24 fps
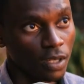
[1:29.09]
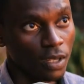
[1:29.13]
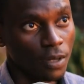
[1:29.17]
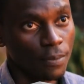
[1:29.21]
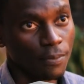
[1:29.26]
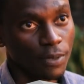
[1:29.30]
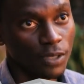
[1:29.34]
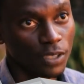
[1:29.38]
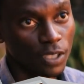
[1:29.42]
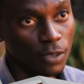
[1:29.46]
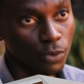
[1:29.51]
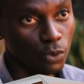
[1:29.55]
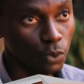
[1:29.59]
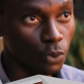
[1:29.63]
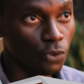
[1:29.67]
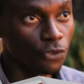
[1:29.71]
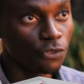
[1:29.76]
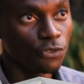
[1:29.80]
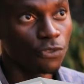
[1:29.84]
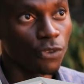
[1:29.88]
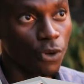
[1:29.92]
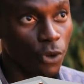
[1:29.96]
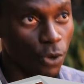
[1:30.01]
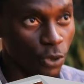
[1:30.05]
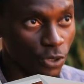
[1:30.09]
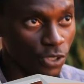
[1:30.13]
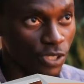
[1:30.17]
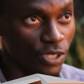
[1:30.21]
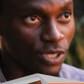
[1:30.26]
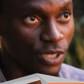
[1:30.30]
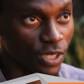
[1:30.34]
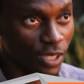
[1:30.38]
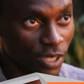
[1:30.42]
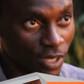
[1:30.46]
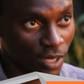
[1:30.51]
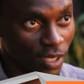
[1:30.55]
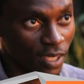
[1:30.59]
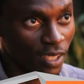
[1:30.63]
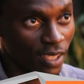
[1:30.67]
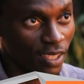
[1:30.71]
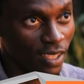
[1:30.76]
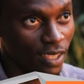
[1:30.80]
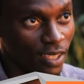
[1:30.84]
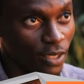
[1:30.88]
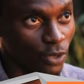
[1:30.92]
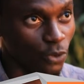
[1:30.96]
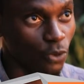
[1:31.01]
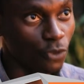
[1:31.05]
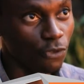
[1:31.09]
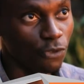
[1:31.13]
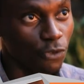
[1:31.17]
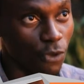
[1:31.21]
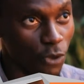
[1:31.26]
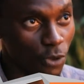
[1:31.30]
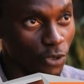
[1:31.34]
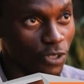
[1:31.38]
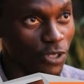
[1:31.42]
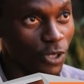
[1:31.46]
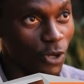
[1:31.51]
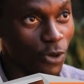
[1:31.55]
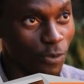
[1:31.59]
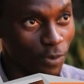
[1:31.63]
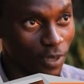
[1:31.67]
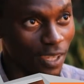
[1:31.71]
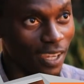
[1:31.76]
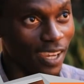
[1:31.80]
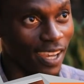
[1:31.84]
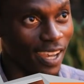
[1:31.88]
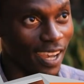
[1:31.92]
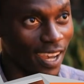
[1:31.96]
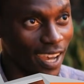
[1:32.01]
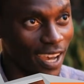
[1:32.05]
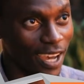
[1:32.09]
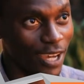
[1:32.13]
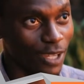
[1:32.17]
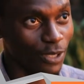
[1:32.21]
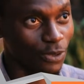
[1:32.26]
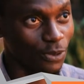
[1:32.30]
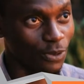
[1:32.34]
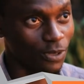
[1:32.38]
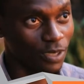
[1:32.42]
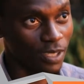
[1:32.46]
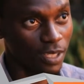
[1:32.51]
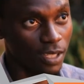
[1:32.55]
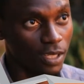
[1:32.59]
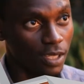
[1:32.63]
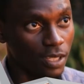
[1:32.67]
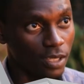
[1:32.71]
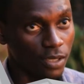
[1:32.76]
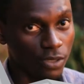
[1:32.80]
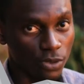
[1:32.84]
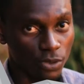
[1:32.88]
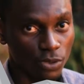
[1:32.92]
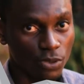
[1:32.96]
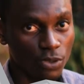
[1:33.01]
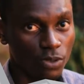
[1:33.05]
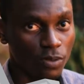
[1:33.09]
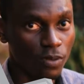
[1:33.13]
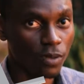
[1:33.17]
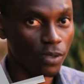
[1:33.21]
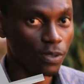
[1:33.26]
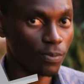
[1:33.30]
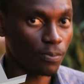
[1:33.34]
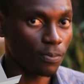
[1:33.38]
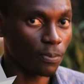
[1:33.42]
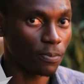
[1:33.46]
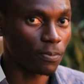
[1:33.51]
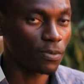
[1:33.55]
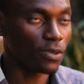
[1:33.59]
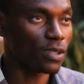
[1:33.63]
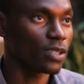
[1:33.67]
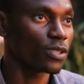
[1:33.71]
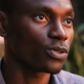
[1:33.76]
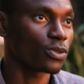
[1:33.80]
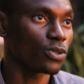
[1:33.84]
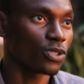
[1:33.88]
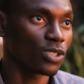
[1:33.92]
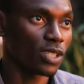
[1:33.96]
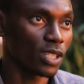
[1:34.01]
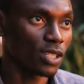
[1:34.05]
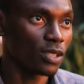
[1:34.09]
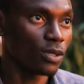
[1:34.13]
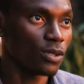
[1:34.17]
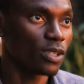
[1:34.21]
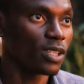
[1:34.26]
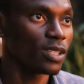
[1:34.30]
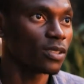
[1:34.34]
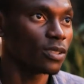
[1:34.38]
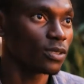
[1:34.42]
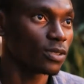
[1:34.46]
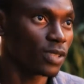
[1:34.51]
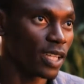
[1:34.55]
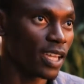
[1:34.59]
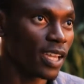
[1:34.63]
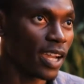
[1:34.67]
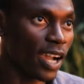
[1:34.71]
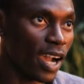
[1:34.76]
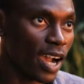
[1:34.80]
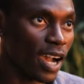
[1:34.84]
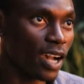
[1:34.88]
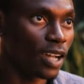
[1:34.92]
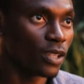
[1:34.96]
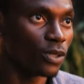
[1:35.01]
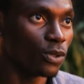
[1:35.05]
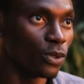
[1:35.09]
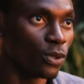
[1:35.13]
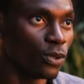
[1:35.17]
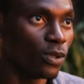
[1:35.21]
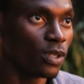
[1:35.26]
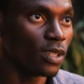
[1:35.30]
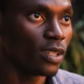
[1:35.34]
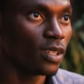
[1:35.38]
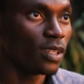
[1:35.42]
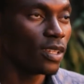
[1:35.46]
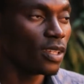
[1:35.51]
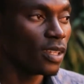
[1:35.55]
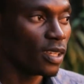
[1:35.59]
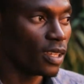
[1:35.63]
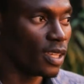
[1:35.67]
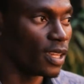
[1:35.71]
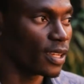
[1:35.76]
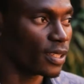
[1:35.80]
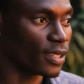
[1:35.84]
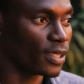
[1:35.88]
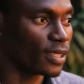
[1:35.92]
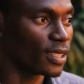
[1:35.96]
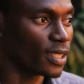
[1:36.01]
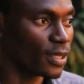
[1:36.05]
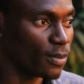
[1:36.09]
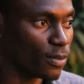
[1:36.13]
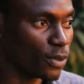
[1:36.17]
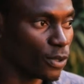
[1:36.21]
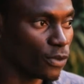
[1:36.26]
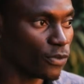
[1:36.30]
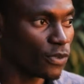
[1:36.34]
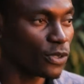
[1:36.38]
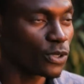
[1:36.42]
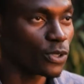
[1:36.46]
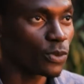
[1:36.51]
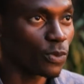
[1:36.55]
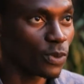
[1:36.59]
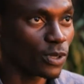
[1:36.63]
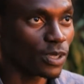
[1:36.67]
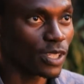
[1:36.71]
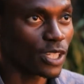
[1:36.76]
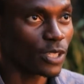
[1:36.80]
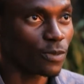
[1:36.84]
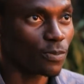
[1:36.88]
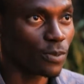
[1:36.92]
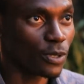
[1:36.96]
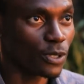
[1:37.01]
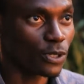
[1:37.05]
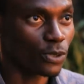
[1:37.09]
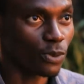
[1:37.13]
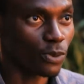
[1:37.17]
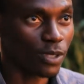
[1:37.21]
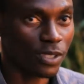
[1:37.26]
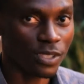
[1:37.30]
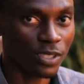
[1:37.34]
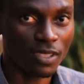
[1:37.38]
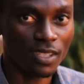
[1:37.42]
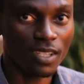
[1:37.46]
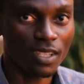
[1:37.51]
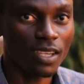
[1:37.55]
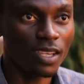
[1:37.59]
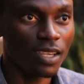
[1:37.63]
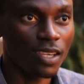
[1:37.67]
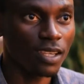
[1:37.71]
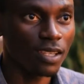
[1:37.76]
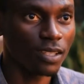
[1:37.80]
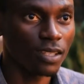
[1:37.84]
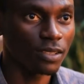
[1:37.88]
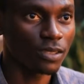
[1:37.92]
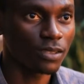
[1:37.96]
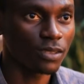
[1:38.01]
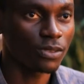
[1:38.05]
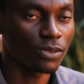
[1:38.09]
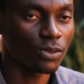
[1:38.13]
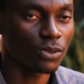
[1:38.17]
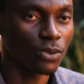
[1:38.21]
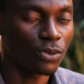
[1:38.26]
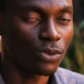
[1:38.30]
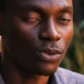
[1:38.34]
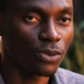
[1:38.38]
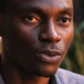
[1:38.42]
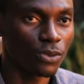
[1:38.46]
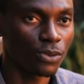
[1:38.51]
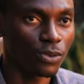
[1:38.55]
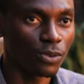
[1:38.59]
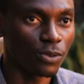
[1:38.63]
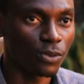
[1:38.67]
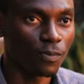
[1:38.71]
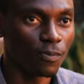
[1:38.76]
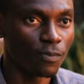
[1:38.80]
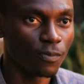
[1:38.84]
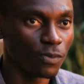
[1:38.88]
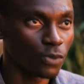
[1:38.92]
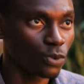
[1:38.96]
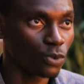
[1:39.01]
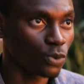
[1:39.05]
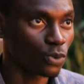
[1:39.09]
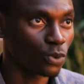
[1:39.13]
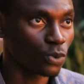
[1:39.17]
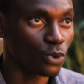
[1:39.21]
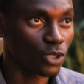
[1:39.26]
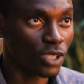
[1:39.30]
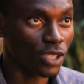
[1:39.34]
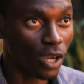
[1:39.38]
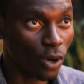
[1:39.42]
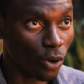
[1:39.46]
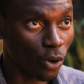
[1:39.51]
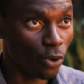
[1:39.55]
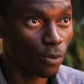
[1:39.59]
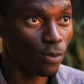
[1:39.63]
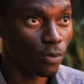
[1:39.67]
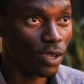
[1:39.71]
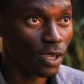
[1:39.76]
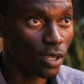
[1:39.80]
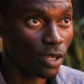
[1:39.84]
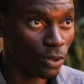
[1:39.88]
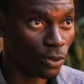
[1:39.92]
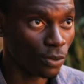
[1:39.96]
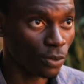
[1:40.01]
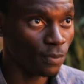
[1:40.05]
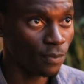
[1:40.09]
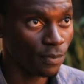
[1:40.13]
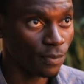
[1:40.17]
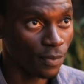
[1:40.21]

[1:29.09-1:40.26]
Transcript: por exemplo, tu fosse, tu fosse ao mercado, né? Isso, isso já não está errado. E aqui também eu vejo muitas pessoas, é, tu, tu já comeu,